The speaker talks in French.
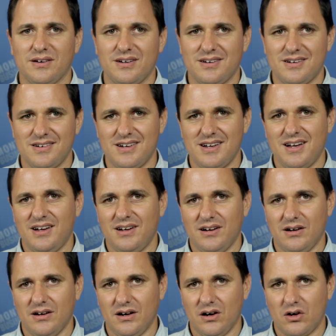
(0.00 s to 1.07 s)
euh,
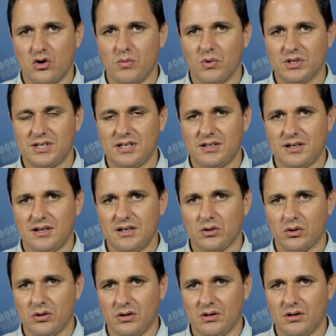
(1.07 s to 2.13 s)
euh commençaient à
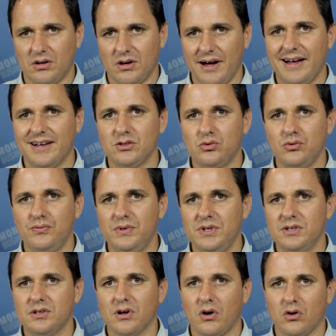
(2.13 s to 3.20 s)
être euh,
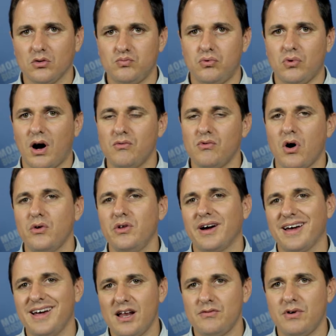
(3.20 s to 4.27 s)
insuffisantes pour avoir une
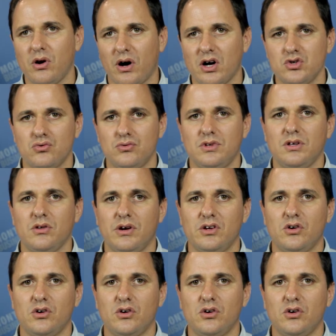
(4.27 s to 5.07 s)
réelle valeur ajoutée dans les